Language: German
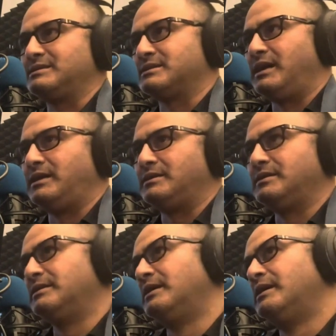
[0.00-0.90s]

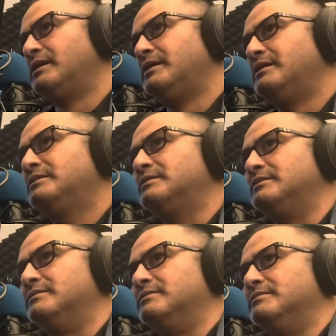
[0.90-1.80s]
Zeiten
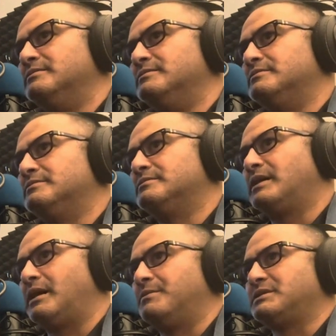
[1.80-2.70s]
äh,
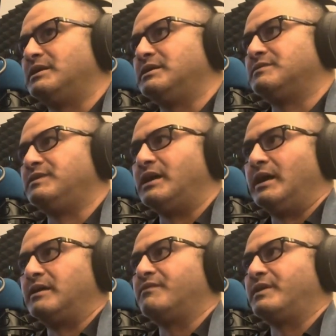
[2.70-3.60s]
habe ich dann jetzt wieder
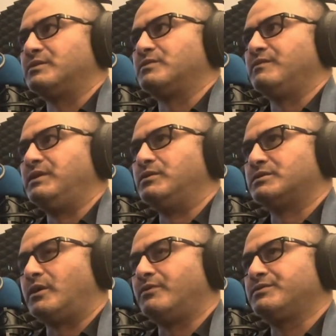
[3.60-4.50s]
angefangen, zu Videos
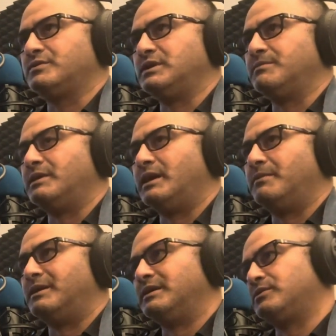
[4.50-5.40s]
aufzunehmen.
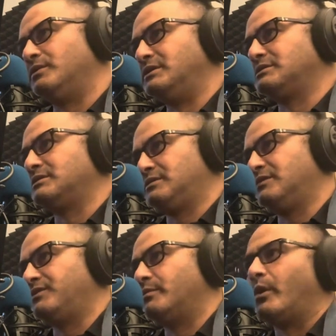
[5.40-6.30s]
Aber natürlich,
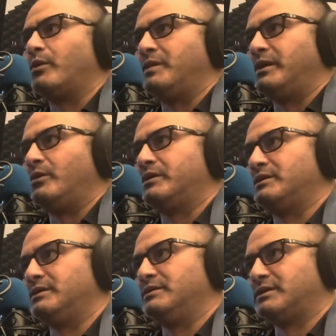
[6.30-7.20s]
dafür braucht man auch äh,
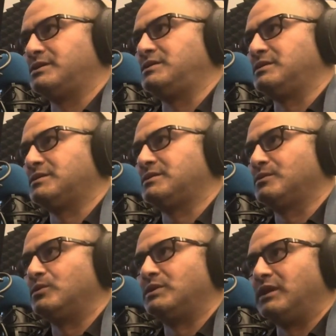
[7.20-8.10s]
ein richtig
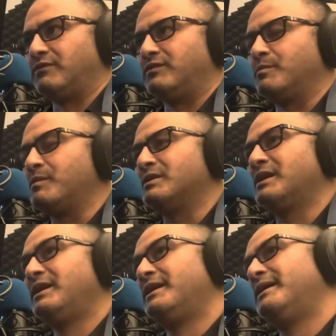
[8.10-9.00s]
gutes Equipment.
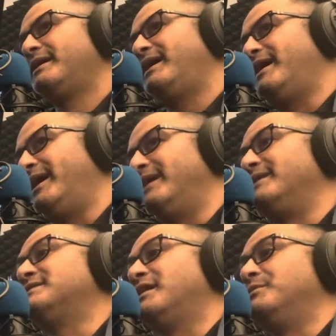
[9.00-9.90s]

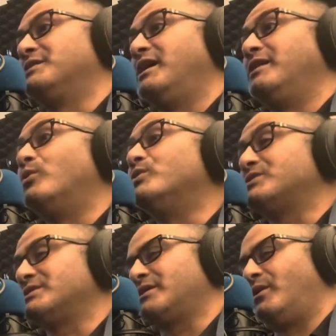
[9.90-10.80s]
Eigentlich habe ich ein
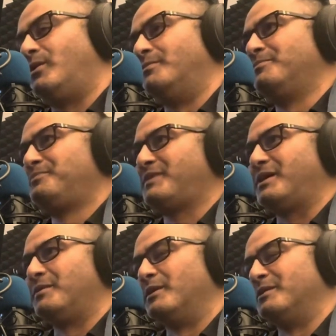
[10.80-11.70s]
großes Traum
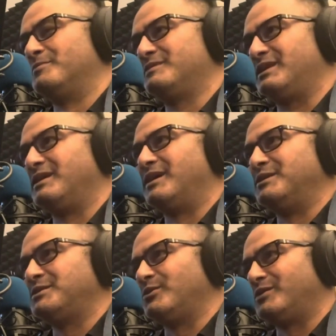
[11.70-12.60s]
aber den kann
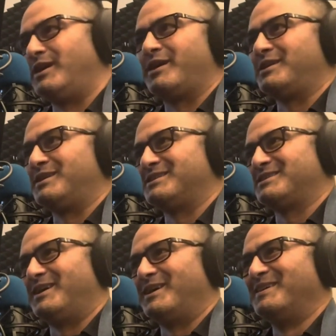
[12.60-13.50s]
ich dir auch nachher das sagen.